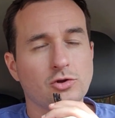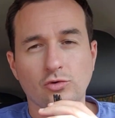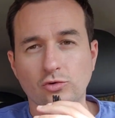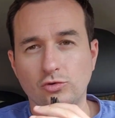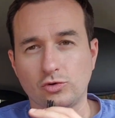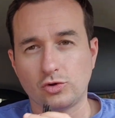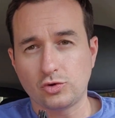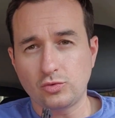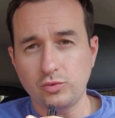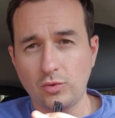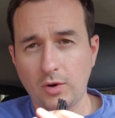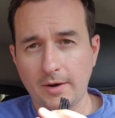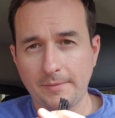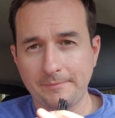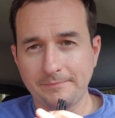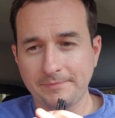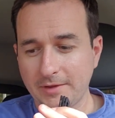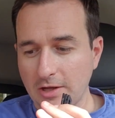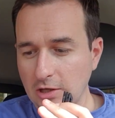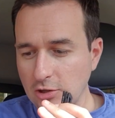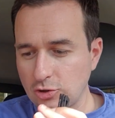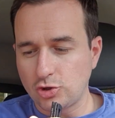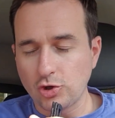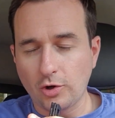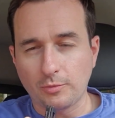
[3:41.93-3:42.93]
Donc soit
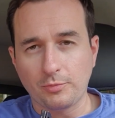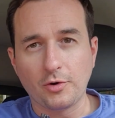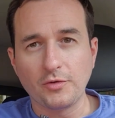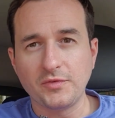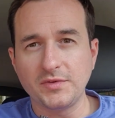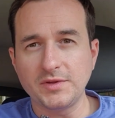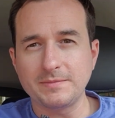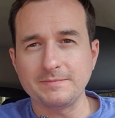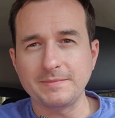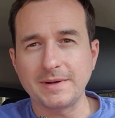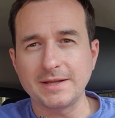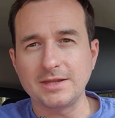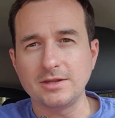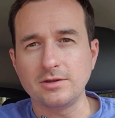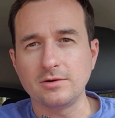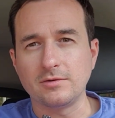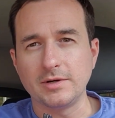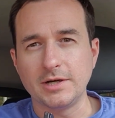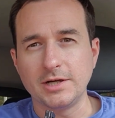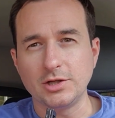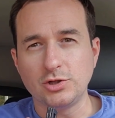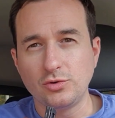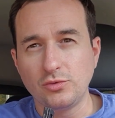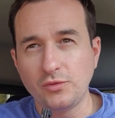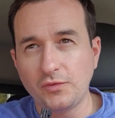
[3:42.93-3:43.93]
tu en profites
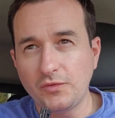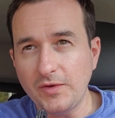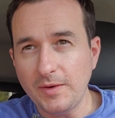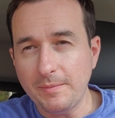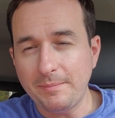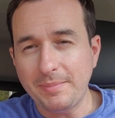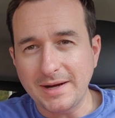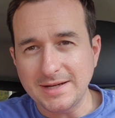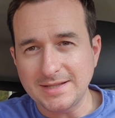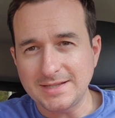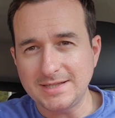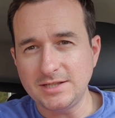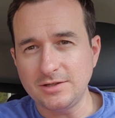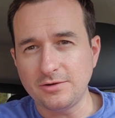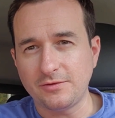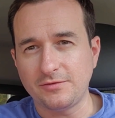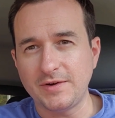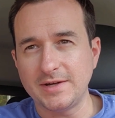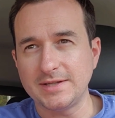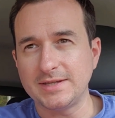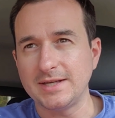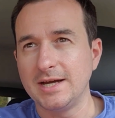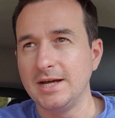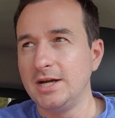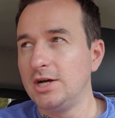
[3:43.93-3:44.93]
maintenant et tu fais partie en
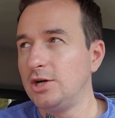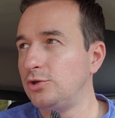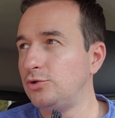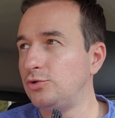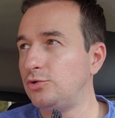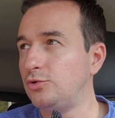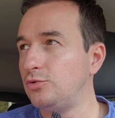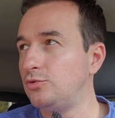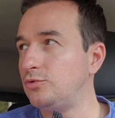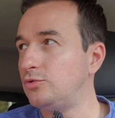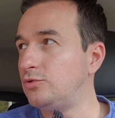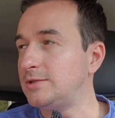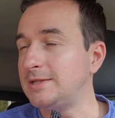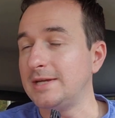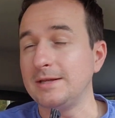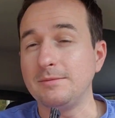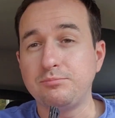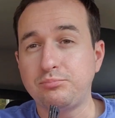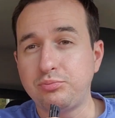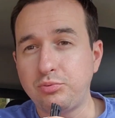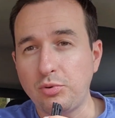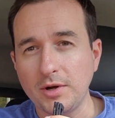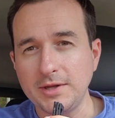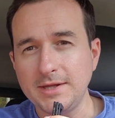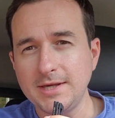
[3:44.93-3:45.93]
fait de, de
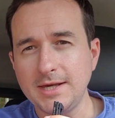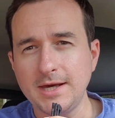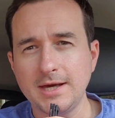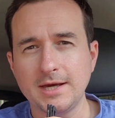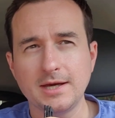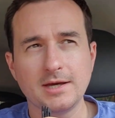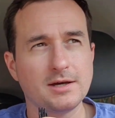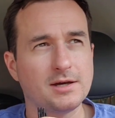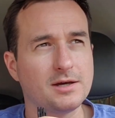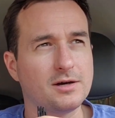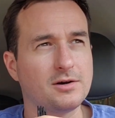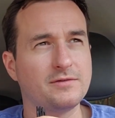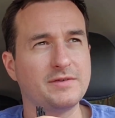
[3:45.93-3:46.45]
cette poignée,